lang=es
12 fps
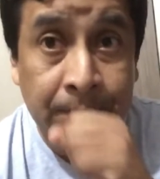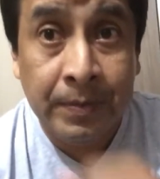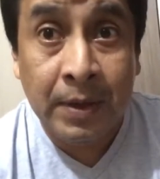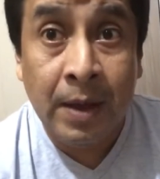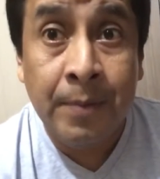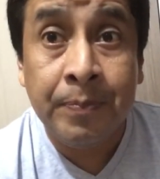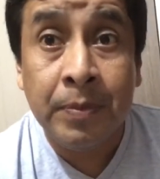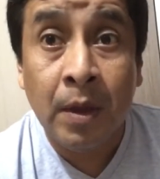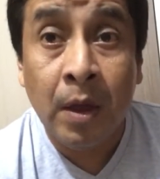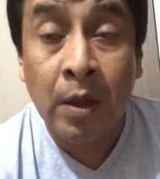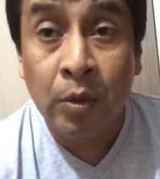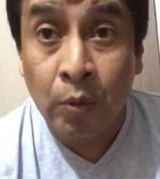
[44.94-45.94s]
¿Ya?
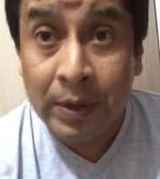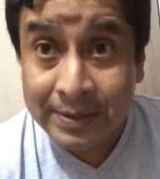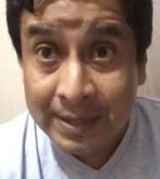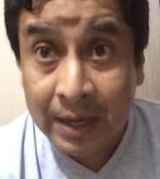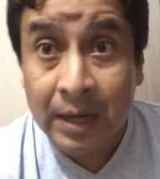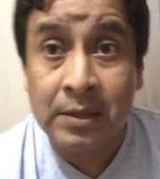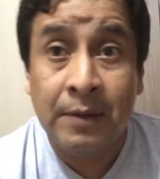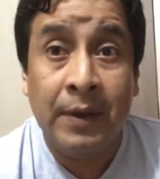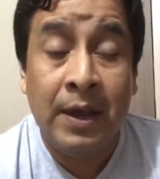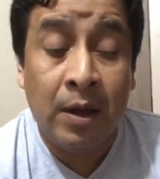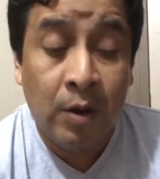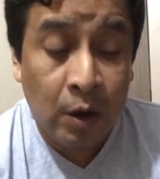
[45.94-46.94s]
No está
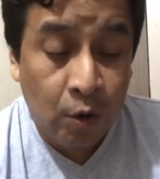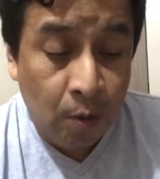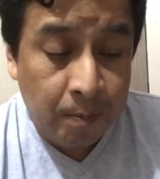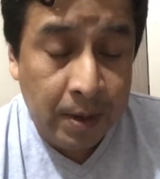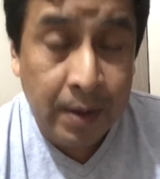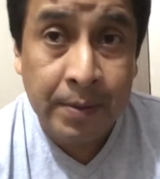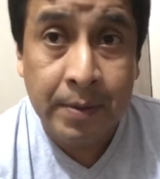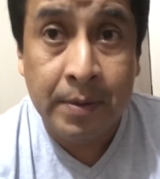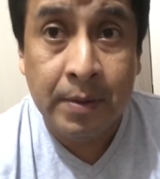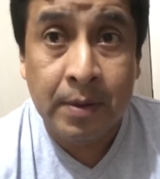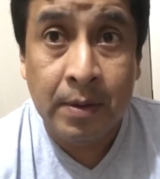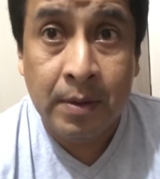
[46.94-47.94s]
clasificado a la Copa.
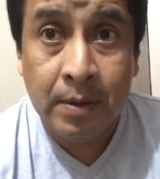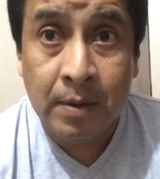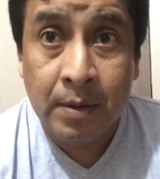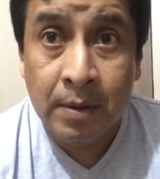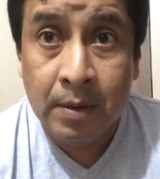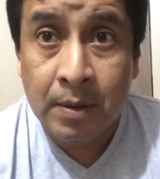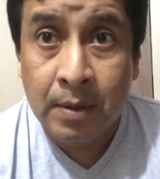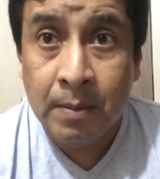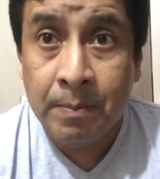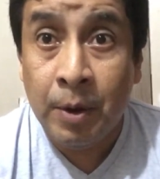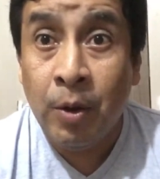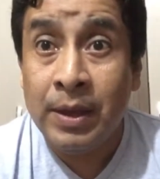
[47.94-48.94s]

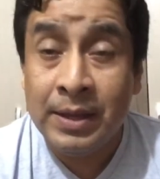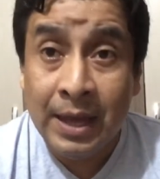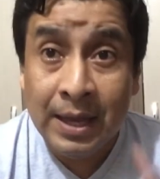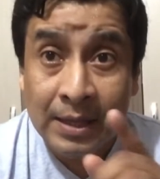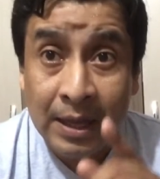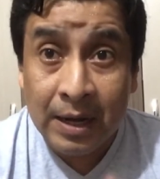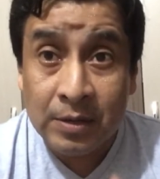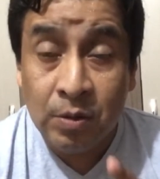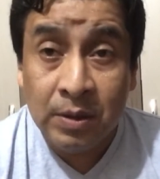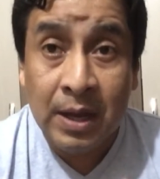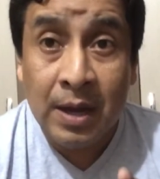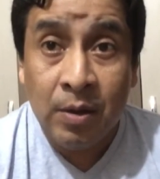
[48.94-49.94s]
Pero de este
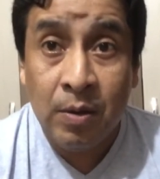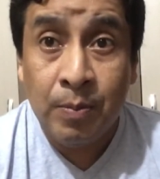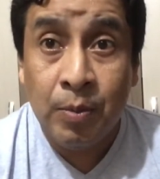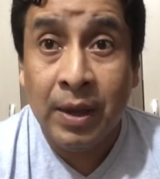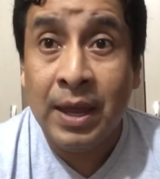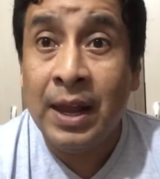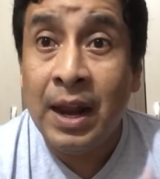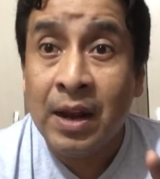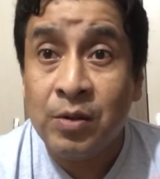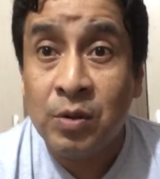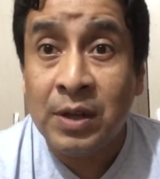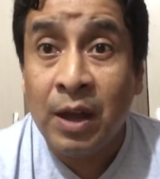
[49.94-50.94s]
resultado, porque era
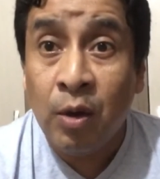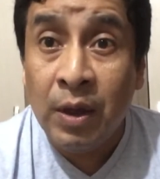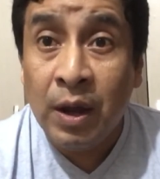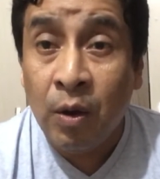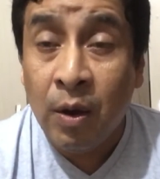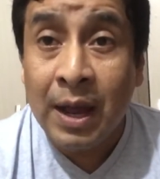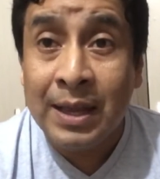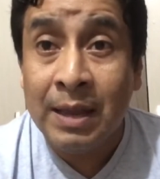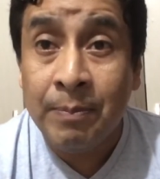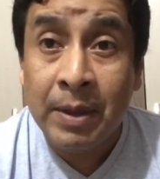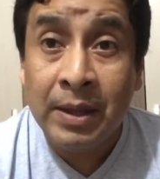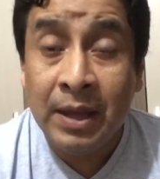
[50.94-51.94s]
resultado de local,
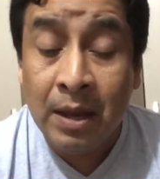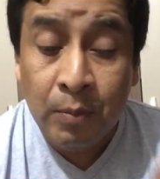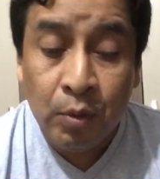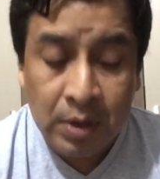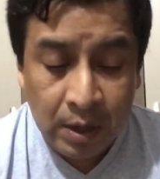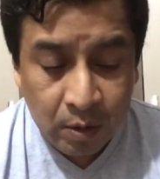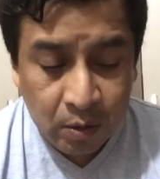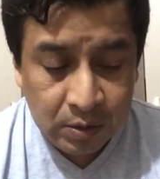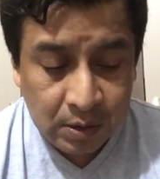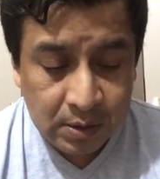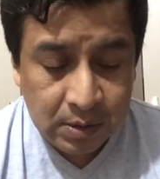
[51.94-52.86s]
dependían muchas cosas.